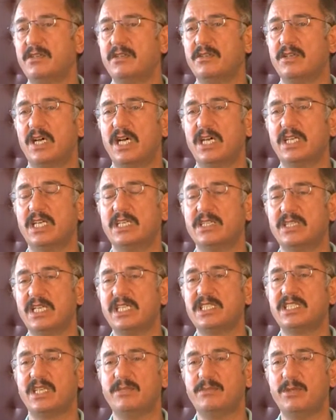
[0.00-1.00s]
halen de
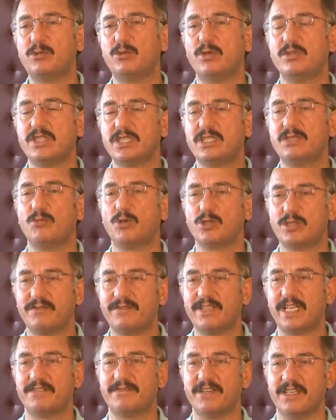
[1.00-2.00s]
İslamiyet öncesi
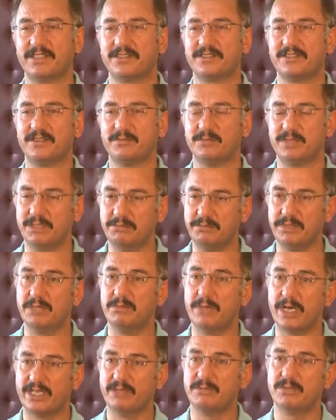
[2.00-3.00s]
motifler var bizim
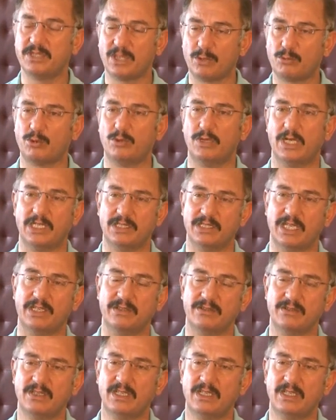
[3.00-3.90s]
mimarimizde kullanılan.